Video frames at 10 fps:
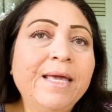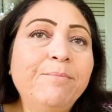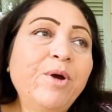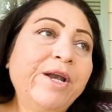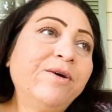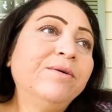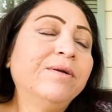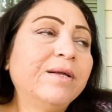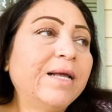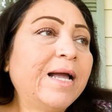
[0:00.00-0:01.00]
bueno,
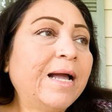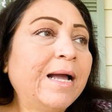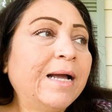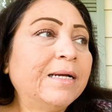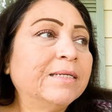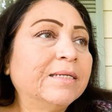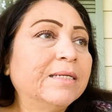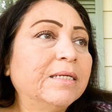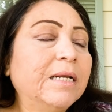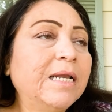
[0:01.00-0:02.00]
ah,
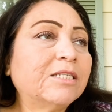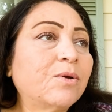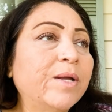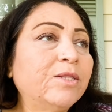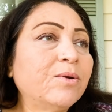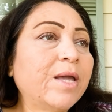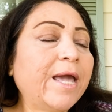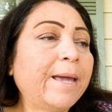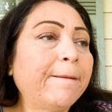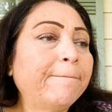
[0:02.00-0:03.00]
les cuento
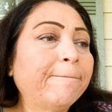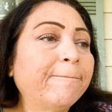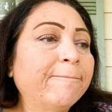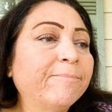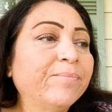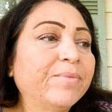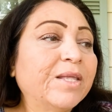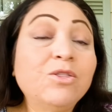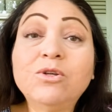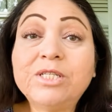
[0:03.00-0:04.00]
que
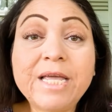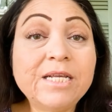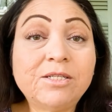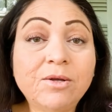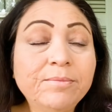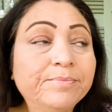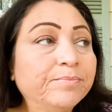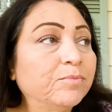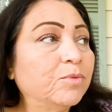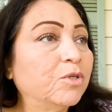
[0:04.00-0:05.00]
no se hizo,
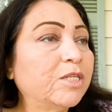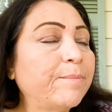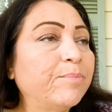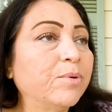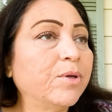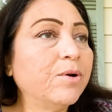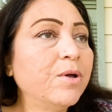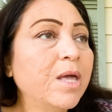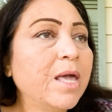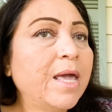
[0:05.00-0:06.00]
no se pudo.
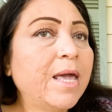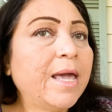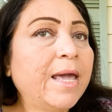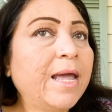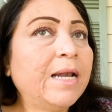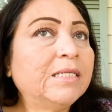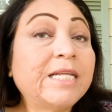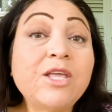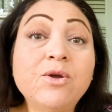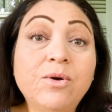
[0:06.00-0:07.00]
El
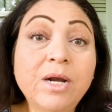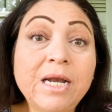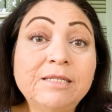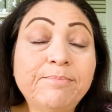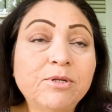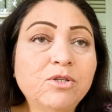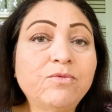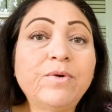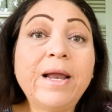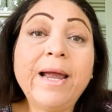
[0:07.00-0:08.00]
señor, el esposo
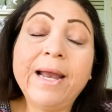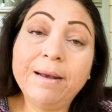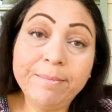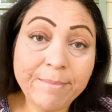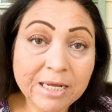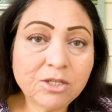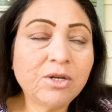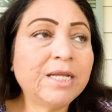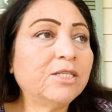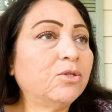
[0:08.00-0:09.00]
fue el más
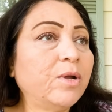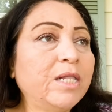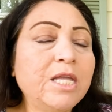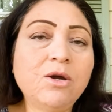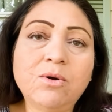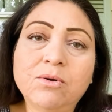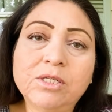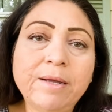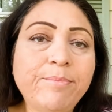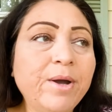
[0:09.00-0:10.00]
honesto, él dijo, no
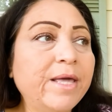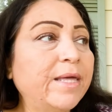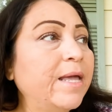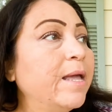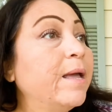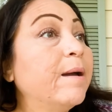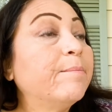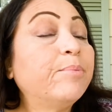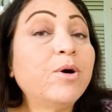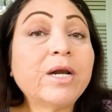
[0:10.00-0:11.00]
se puede,
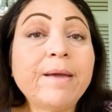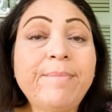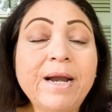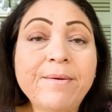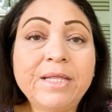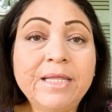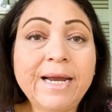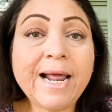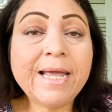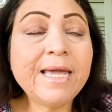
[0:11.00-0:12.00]
porque para
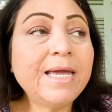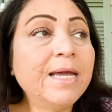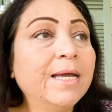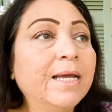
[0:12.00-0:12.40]
vender aquí